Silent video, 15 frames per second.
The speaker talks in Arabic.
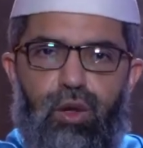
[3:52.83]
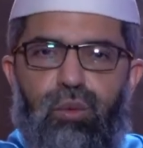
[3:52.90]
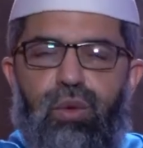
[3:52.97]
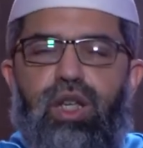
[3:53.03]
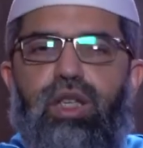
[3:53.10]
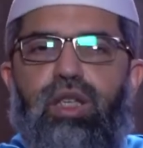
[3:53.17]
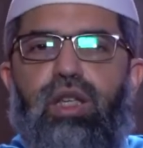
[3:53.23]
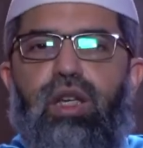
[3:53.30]

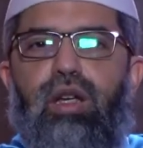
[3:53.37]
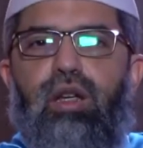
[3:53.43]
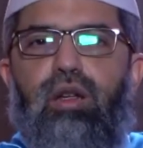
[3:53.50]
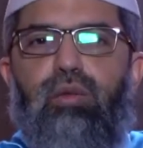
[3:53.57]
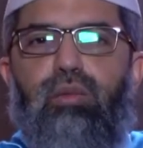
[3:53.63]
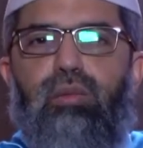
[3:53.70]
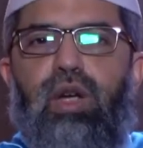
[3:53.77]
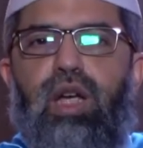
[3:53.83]
وهي
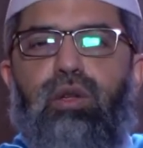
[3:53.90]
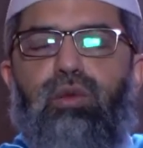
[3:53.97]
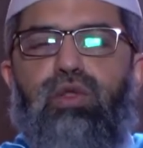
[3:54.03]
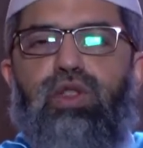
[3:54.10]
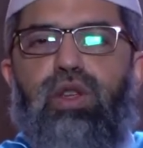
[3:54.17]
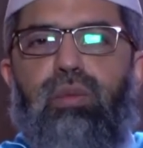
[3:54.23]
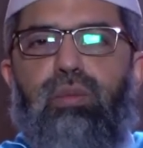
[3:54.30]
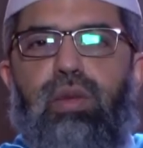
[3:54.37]
ما
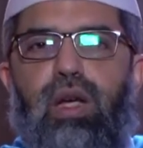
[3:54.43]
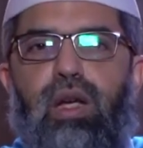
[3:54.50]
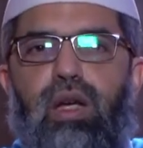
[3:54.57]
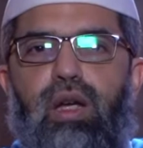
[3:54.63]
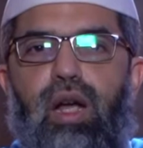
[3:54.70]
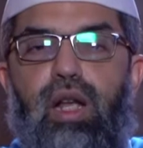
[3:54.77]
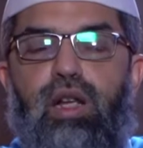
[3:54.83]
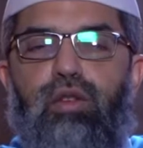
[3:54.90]

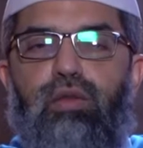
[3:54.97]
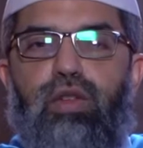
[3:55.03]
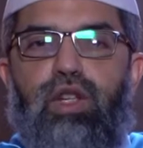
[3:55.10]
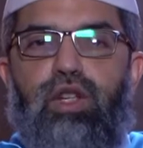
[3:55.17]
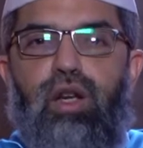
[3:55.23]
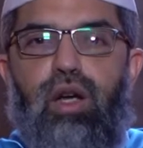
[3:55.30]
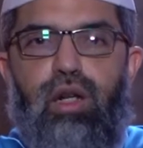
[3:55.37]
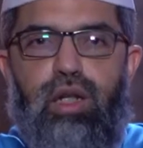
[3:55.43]
يسمى
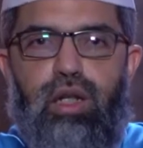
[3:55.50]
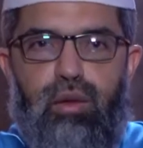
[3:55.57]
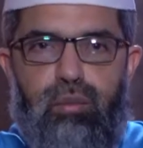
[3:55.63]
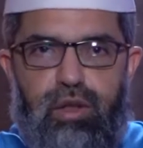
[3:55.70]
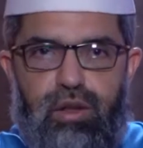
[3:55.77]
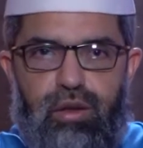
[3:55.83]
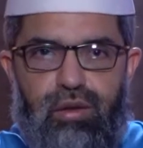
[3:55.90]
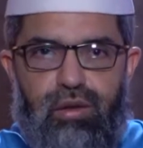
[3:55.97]
الانفجار
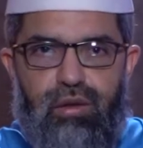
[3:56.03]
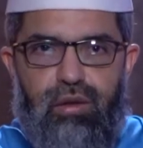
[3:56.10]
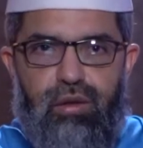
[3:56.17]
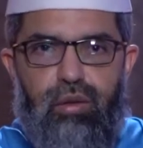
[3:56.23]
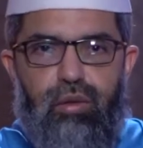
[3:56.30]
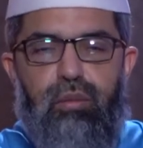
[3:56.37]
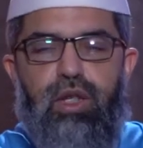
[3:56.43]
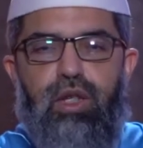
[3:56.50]
الكبير
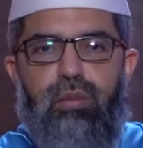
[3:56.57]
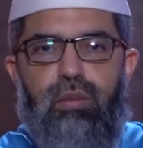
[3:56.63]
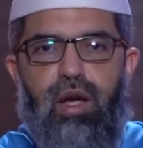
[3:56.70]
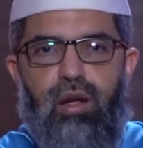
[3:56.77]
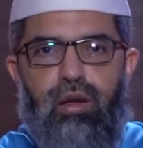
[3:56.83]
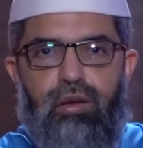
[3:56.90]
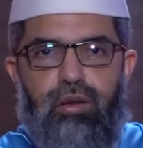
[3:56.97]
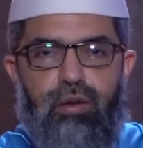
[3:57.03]
بيج
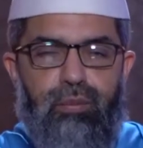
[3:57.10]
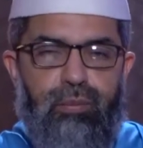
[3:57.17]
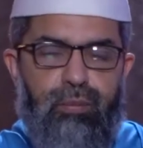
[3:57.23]
بانج